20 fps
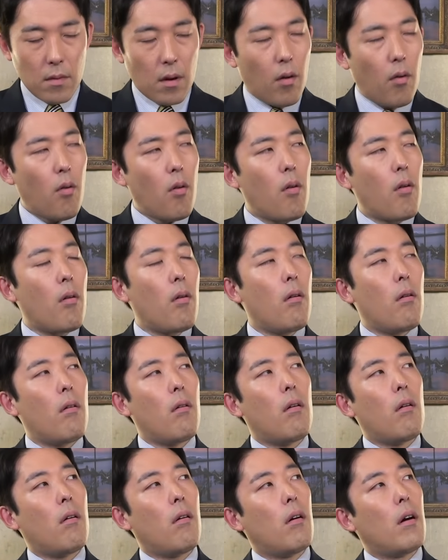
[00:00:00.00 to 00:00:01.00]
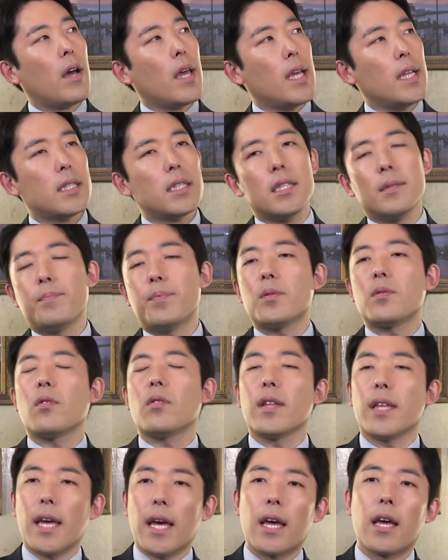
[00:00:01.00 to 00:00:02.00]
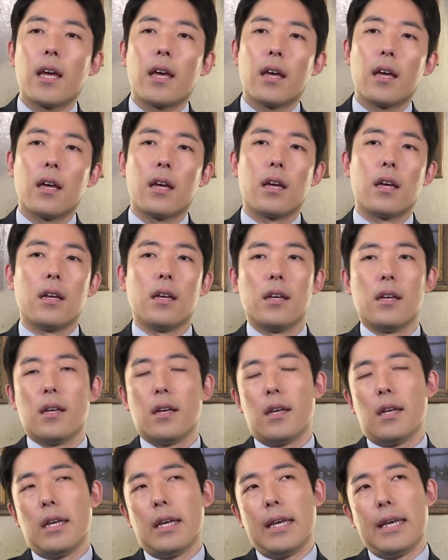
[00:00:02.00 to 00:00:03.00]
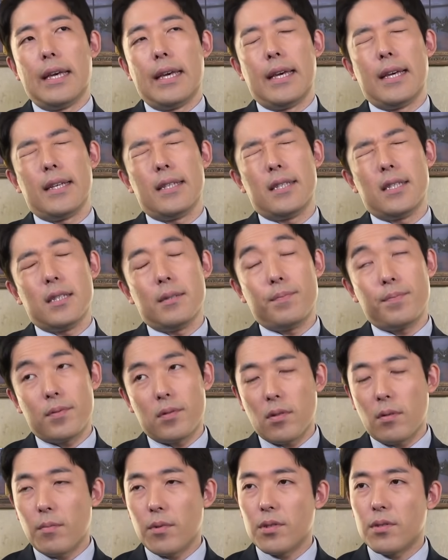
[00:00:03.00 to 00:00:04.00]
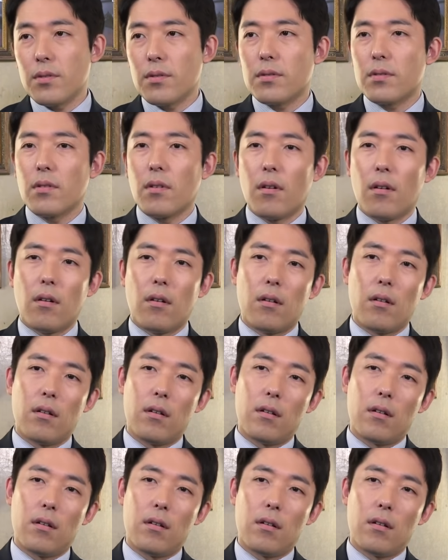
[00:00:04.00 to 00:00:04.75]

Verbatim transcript: おお、エジプトねエジプト面白そ